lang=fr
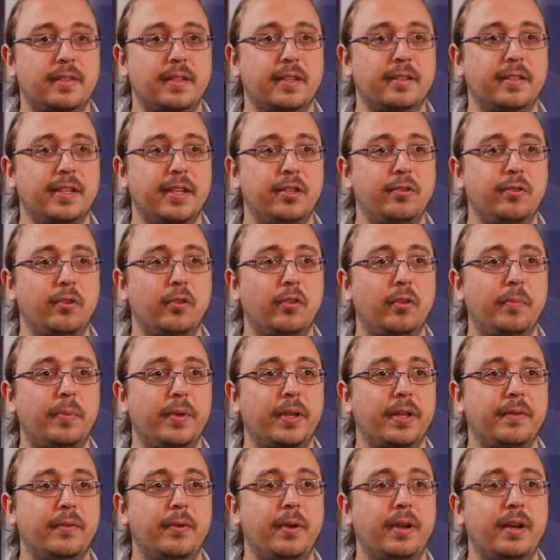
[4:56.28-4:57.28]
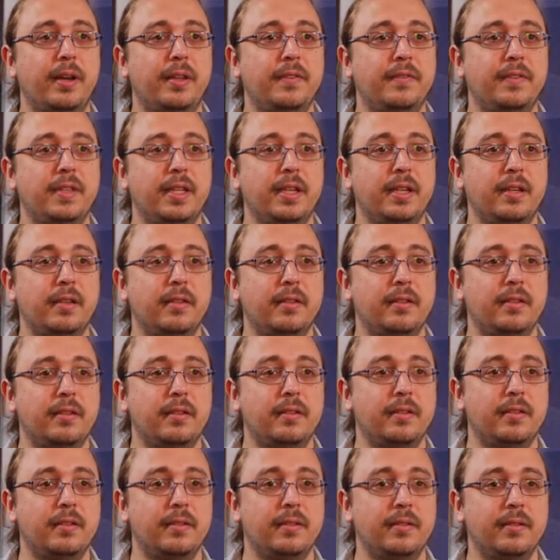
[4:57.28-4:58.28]
très très dur de prévoir l'avenir.
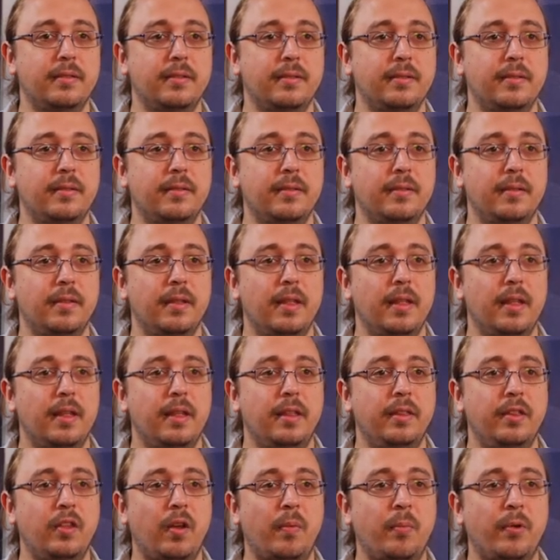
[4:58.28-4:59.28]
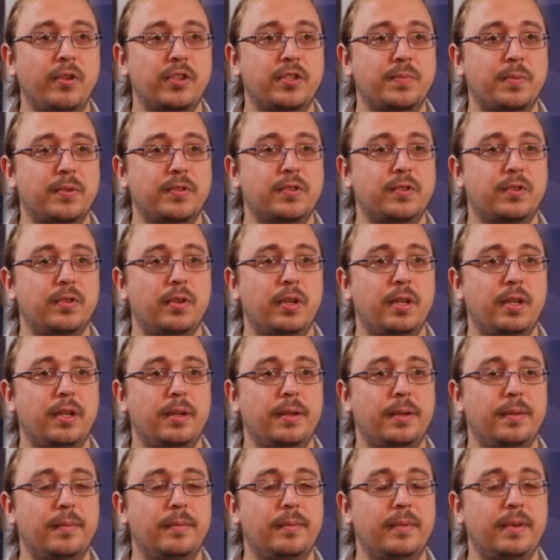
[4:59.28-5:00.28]
Euh, néanmoins, je pense que
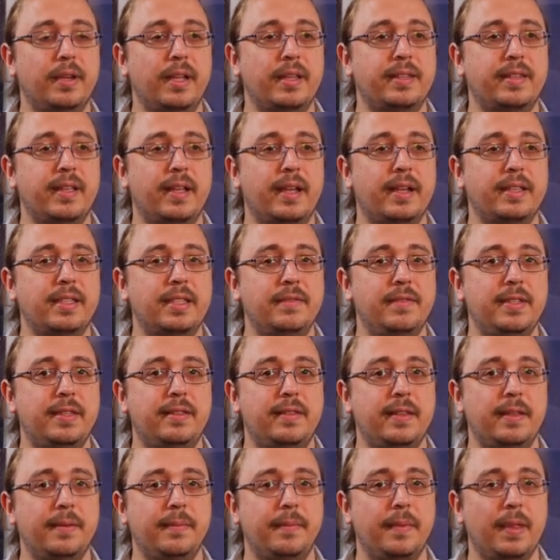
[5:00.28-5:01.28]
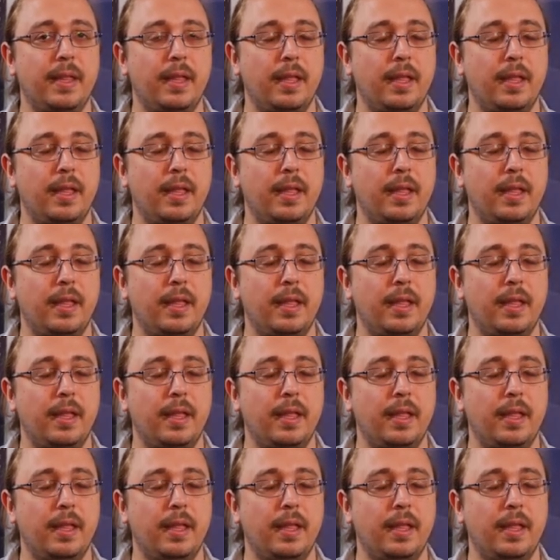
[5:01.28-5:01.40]
l'interactivité